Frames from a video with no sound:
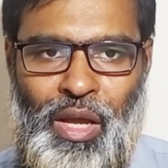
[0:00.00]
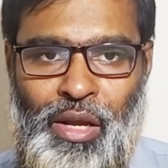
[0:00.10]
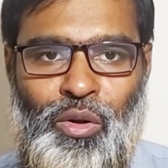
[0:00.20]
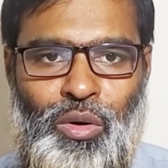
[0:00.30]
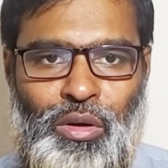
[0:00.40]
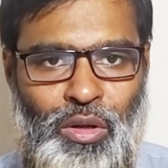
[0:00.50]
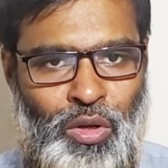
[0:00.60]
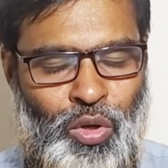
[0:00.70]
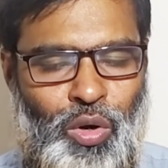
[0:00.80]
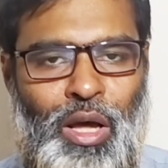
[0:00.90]
এই রোগ
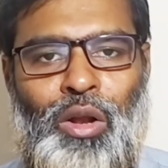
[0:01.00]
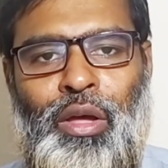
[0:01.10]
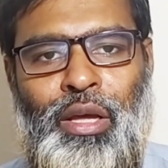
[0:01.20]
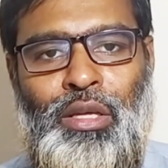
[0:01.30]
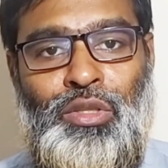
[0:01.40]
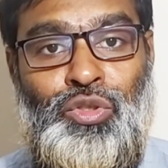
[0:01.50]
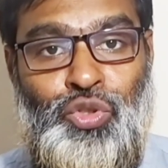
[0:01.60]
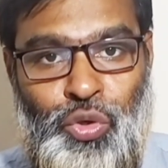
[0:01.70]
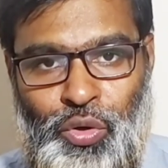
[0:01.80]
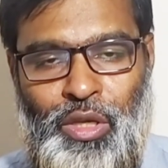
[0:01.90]
লোকালয়ে
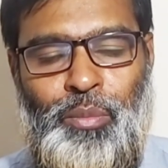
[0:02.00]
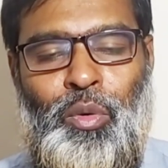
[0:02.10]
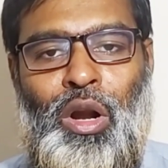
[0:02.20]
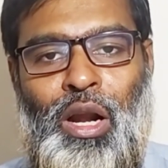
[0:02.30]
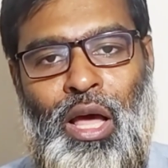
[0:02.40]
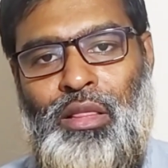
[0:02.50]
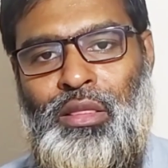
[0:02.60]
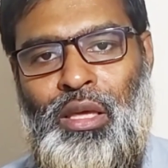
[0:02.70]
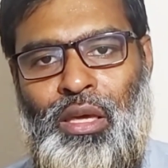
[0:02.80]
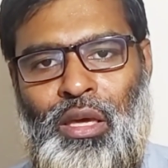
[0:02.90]
ছড়িয়ে পড়ার হাত
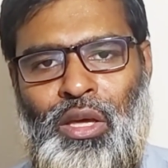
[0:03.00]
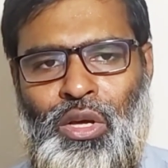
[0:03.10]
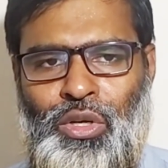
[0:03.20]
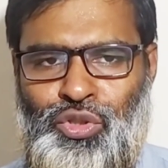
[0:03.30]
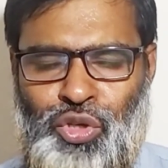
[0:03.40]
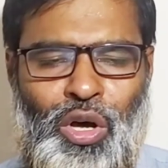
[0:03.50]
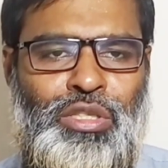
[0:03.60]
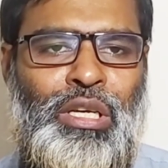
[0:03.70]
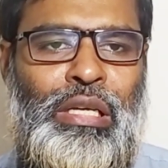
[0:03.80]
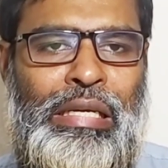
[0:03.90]
থেকে
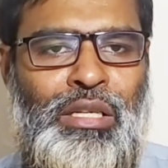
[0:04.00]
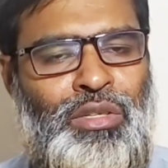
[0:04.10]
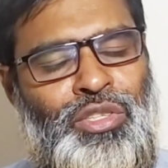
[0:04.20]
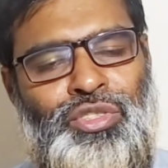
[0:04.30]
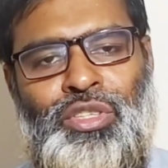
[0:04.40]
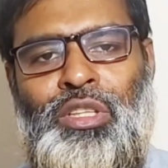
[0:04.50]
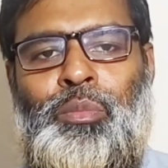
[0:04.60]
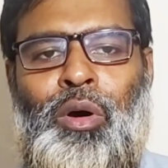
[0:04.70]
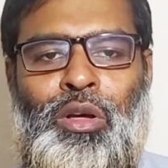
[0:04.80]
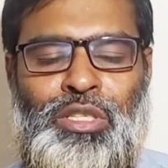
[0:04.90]
সহজেই নিষ্কৃতি
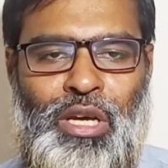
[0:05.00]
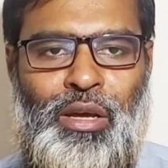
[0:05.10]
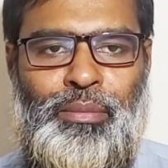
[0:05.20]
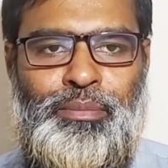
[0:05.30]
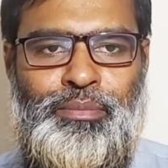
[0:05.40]
পাওয়া যায়